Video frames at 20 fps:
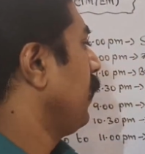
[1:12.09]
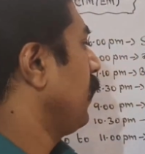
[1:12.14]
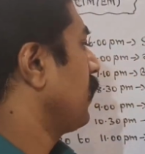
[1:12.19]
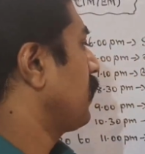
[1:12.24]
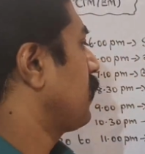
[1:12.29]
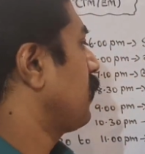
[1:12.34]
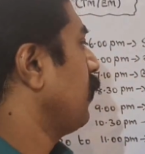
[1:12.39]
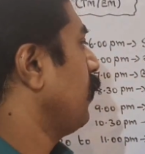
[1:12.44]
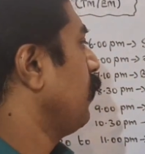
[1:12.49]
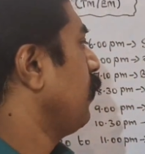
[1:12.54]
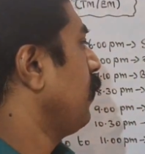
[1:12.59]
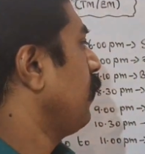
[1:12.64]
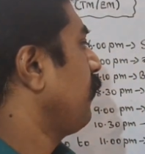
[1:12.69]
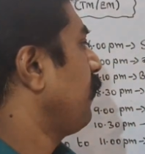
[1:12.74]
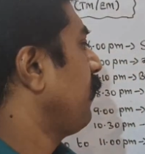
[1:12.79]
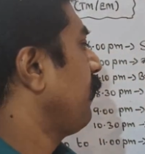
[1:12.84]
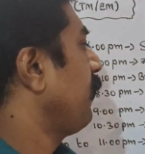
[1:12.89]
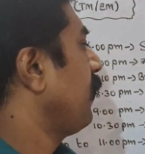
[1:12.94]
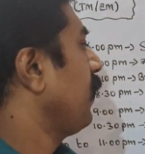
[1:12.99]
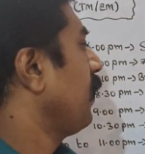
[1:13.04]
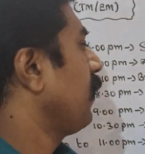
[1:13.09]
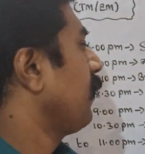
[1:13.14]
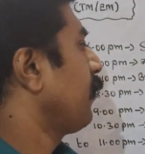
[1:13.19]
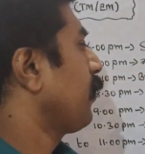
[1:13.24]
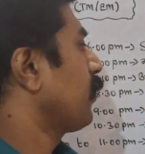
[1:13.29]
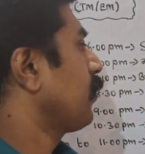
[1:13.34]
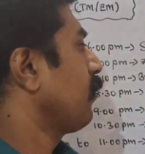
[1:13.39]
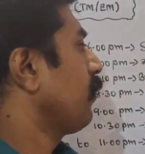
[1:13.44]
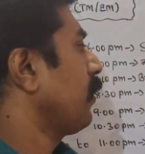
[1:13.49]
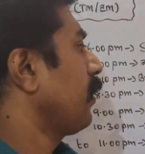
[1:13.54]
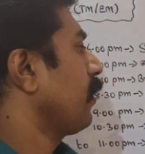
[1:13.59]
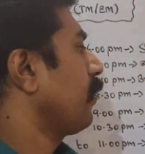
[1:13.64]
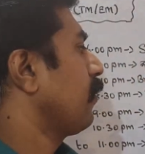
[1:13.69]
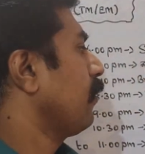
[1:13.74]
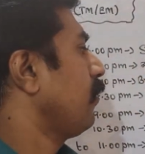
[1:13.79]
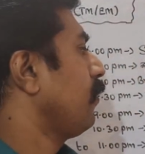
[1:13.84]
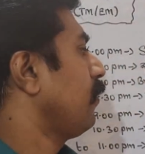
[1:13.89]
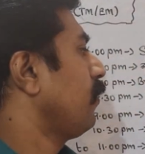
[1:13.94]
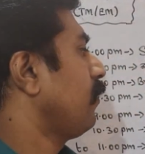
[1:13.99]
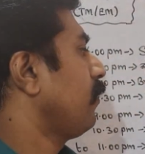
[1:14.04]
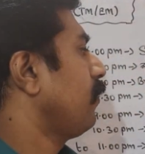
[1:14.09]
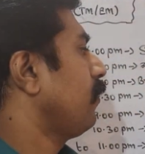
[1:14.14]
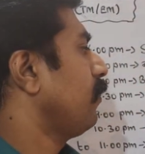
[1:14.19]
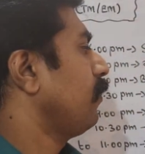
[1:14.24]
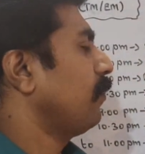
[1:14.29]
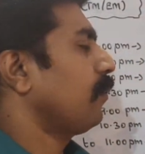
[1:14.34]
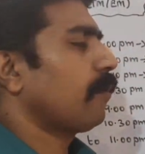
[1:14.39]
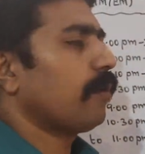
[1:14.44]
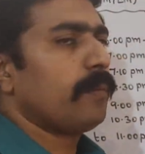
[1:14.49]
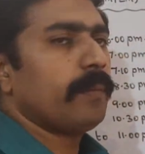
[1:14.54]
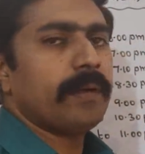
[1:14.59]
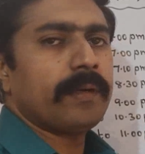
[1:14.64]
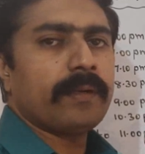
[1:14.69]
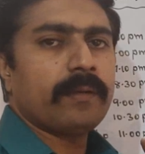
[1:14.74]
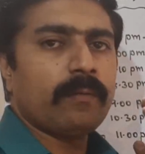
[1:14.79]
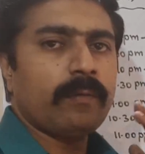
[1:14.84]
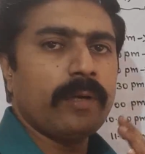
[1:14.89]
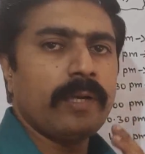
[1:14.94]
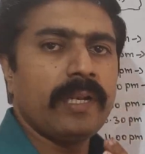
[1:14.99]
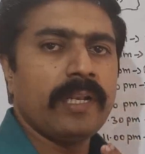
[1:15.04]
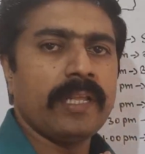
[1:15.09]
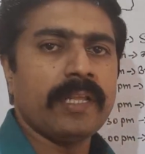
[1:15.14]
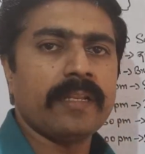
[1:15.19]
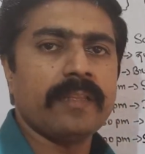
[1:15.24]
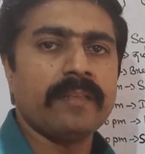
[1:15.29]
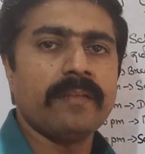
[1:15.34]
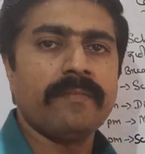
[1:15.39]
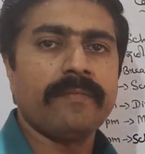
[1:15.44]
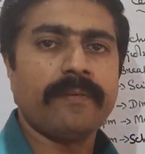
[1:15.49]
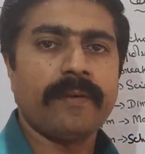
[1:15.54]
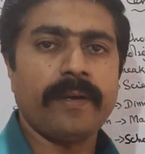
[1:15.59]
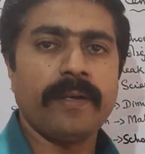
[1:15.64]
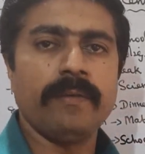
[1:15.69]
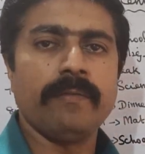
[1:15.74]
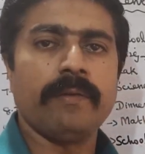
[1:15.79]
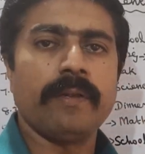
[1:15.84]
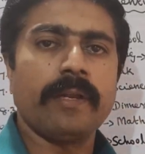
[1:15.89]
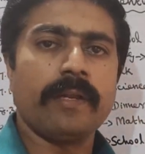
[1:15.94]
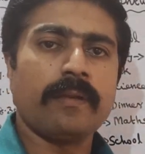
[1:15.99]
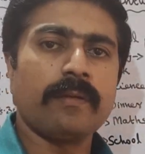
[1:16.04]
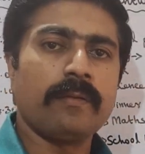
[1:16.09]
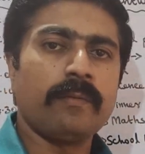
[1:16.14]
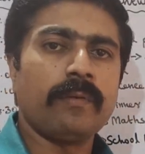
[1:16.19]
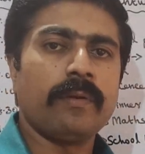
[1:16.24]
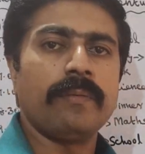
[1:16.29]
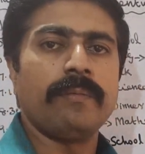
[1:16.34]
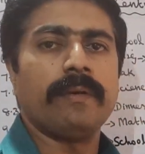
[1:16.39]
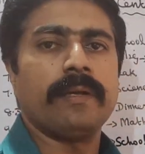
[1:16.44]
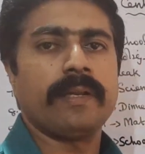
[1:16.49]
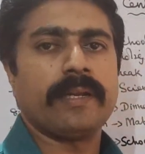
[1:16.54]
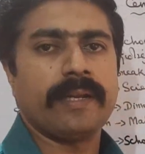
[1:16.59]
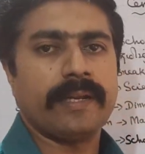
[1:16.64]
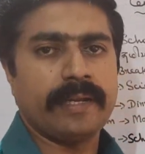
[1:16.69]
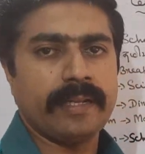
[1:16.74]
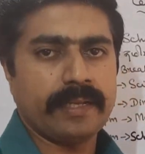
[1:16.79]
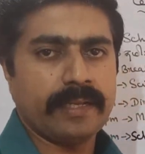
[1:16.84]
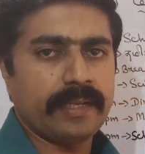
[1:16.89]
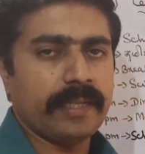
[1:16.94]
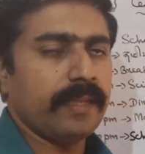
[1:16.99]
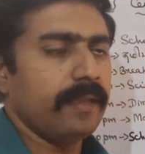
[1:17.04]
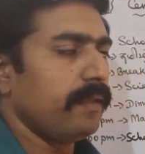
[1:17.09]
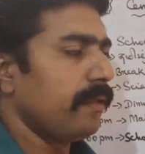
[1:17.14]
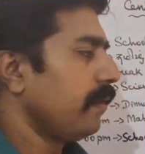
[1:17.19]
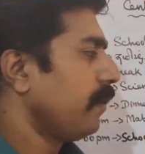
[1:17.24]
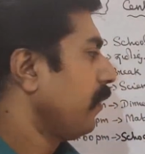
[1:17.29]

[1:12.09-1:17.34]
நெக்ஸ்ட் யூனிட் பிப்டீனை பொறுத்த வரைக்கும் ராங் லெட்டர் ஒன்ல இருந்து ஃபைவ் வரைக்கும் ஒன் மார்க் கேட்டகரி